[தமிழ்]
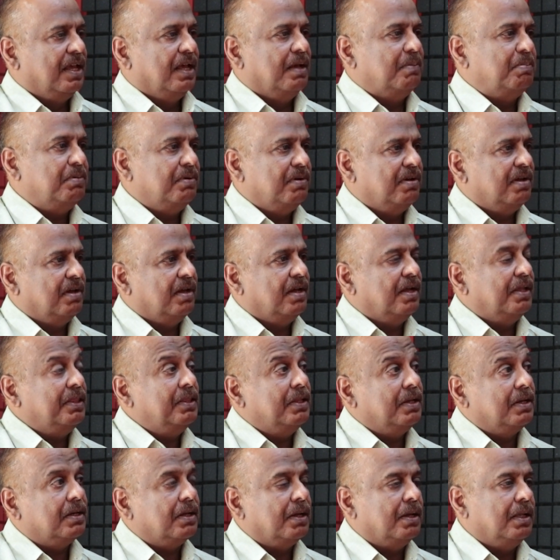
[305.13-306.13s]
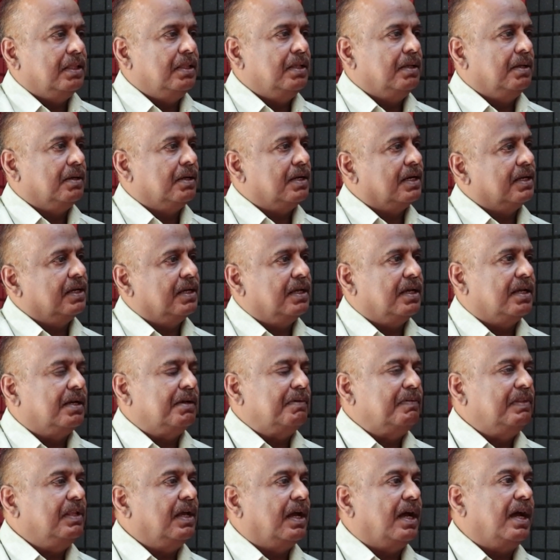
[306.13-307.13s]
அப்போ அந்த அந்த
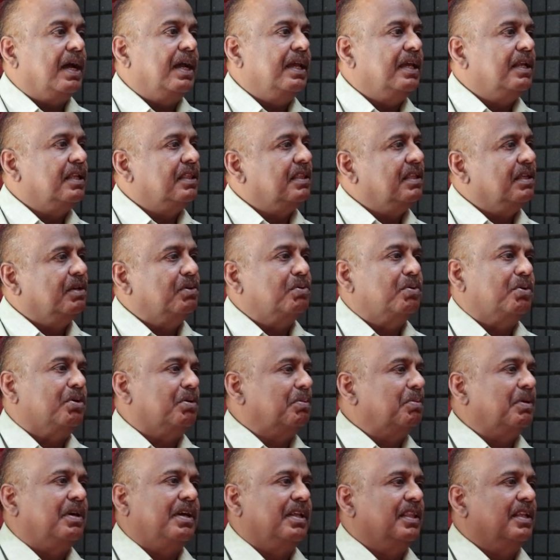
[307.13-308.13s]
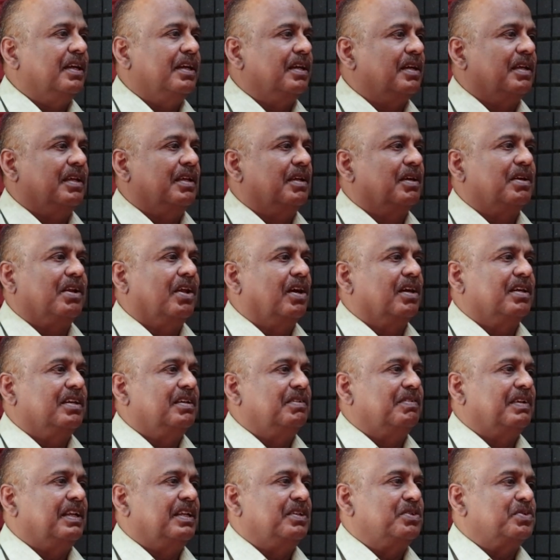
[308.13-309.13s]
கடைக்காரர் வந்து ஆயிரத்தி நூறுரூவா அந்த
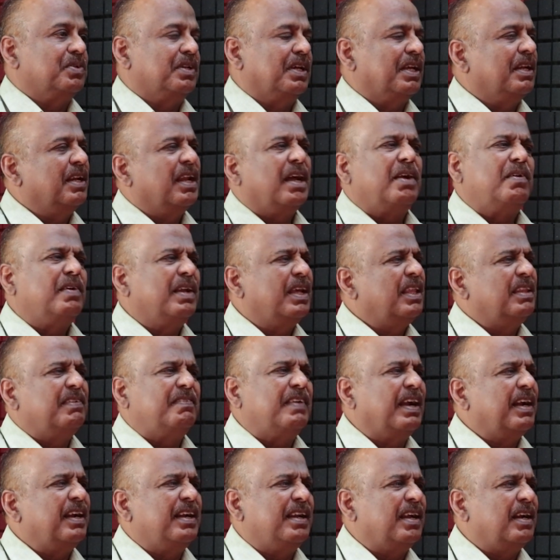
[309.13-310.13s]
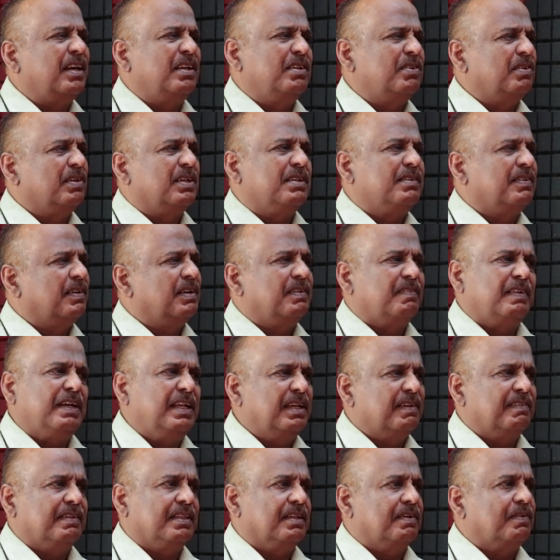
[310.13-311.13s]
கிளாக்கு வெளில சொன்னார் நான் அது வேண்டான்னு சொல்லிட்டு
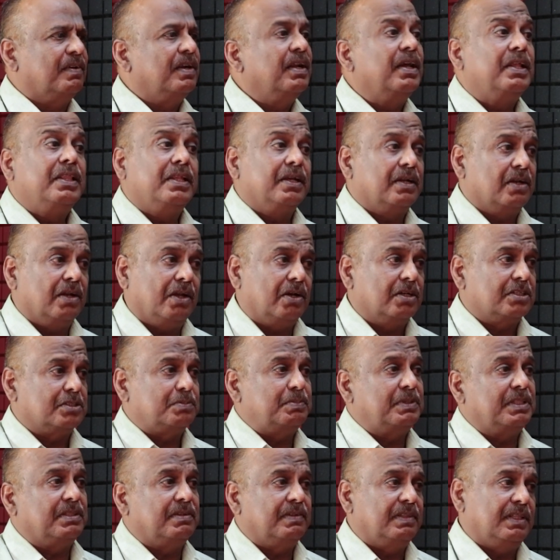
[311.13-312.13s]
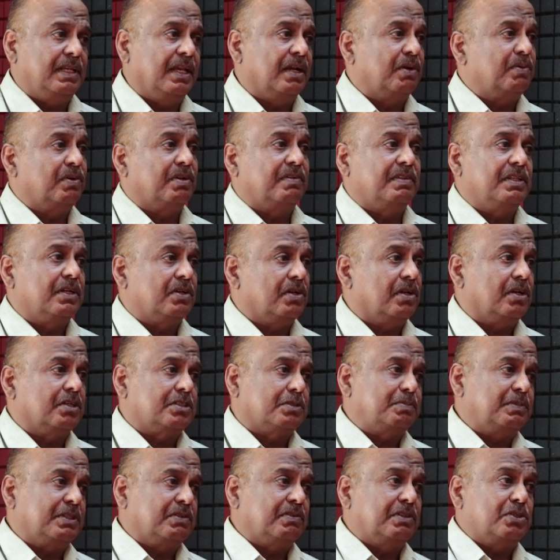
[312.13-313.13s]
வெளியே வந்தேன் ஒன்று அந்த கிளாக் ஸ்மித் வந்து என் கூட வந்து கிளாக்
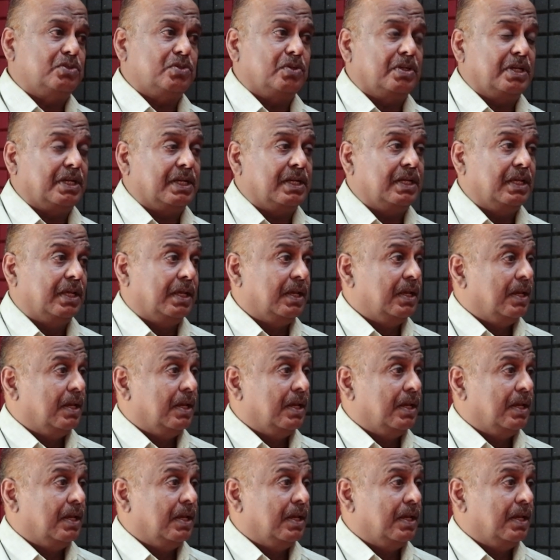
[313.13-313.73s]
ஸ்மித் வந்து சொன்னார்